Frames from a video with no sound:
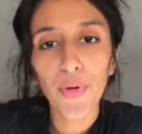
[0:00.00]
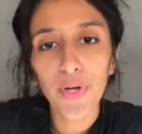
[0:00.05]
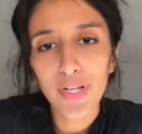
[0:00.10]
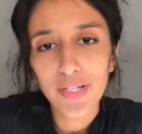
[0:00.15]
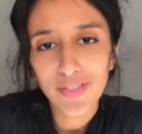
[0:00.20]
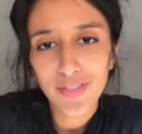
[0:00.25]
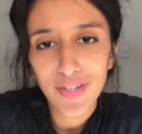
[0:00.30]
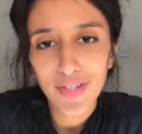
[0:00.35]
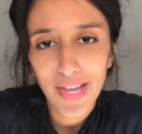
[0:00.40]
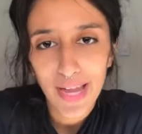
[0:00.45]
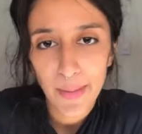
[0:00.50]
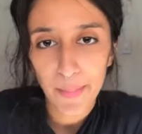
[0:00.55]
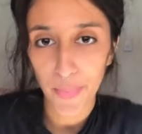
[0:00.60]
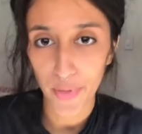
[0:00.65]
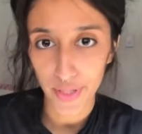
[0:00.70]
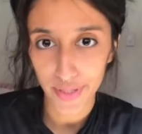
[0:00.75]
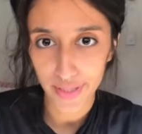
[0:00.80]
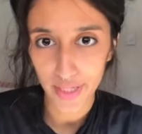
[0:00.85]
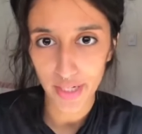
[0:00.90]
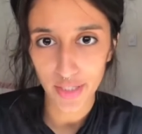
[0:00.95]
isso que é
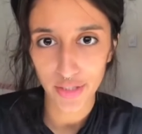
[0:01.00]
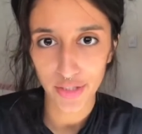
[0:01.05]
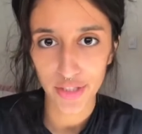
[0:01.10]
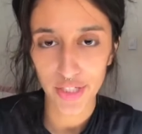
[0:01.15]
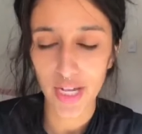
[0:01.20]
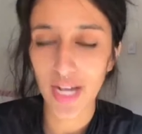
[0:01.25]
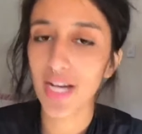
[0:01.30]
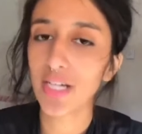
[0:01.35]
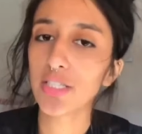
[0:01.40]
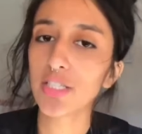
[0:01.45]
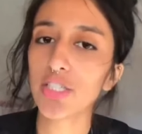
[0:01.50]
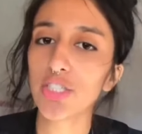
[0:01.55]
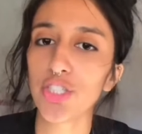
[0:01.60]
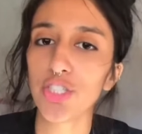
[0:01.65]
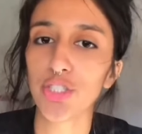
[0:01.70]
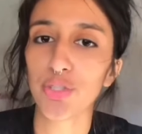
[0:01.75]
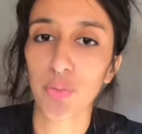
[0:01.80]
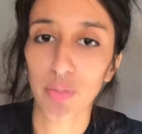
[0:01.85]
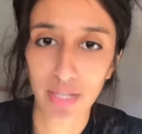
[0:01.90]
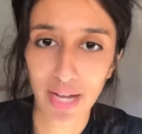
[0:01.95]
importante, antes de
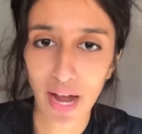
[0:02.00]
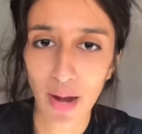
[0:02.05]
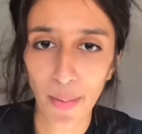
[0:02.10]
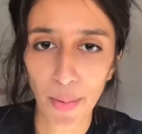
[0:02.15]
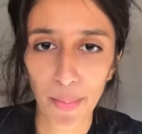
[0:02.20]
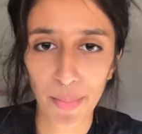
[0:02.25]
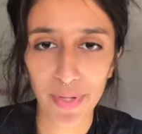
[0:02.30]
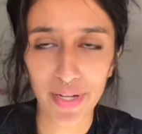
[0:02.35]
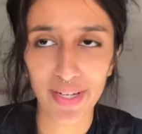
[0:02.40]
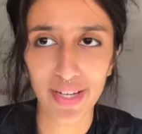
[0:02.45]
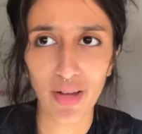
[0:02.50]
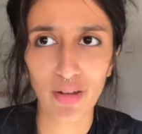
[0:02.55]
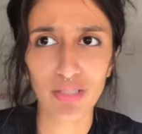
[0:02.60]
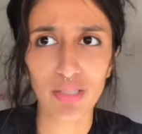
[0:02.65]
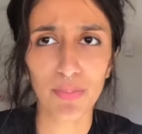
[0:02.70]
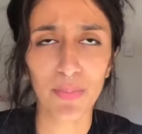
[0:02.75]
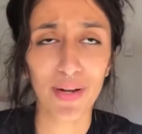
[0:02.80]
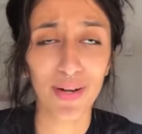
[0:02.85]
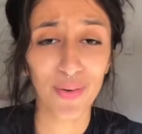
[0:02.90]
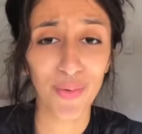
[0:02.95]
julgar uma opinião, se
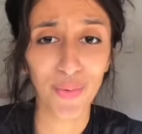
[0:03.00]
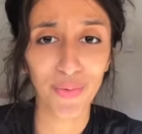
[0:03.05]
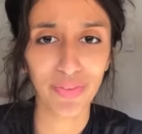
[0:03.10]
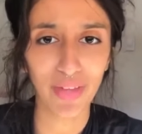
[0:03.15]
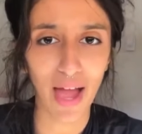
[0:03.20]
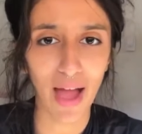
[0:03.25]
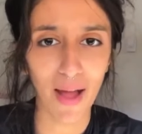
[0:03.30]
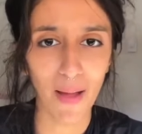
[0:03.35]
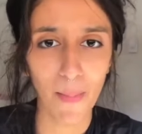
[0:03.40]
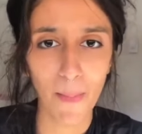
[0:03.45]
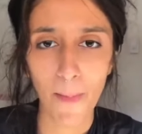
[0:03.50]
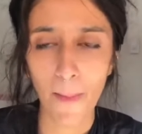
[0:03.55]
perguntar: